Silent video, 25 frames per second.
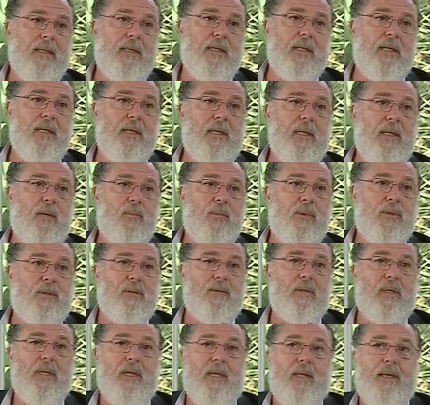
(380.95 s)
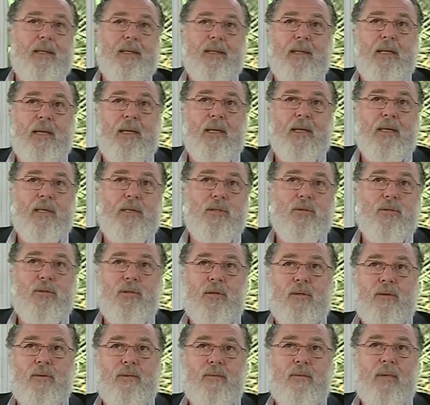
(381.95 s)
y la posibilidad de que la
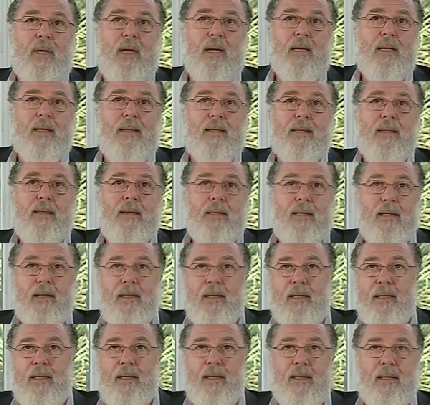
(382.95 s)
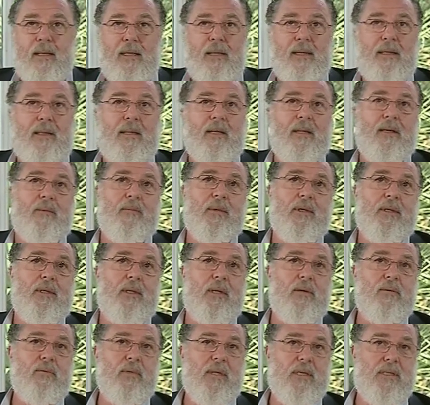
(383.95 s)
radiación altere genéticamente
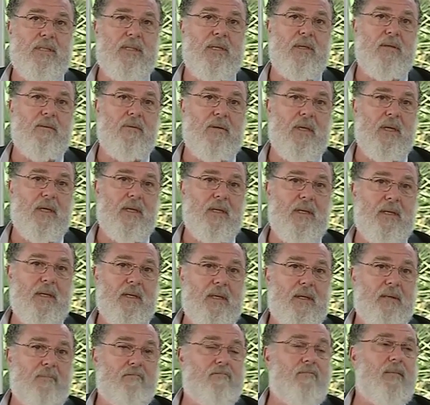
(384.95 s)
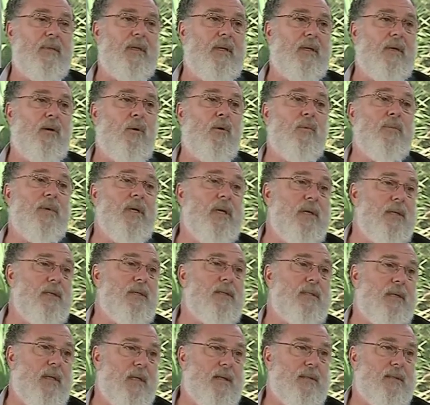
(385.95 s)
alguna célula y, y y
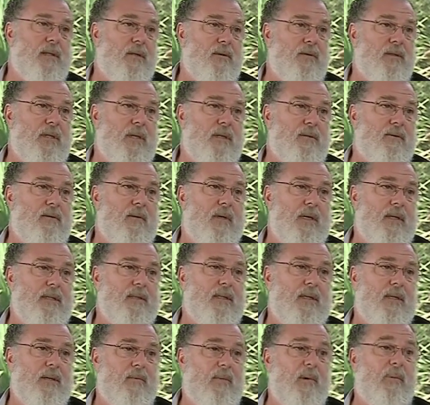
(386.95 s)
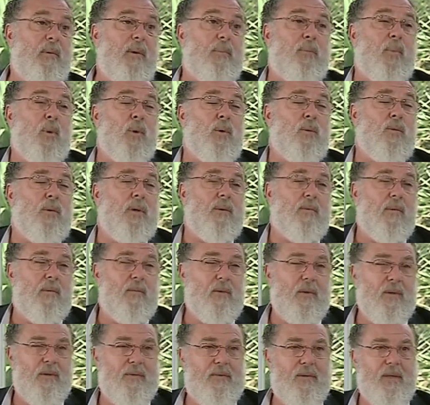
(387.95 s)
comience a desarrollarse un cáncer de mama por una
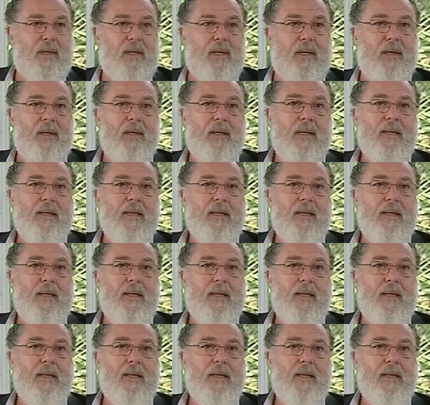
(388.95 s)
mamografía,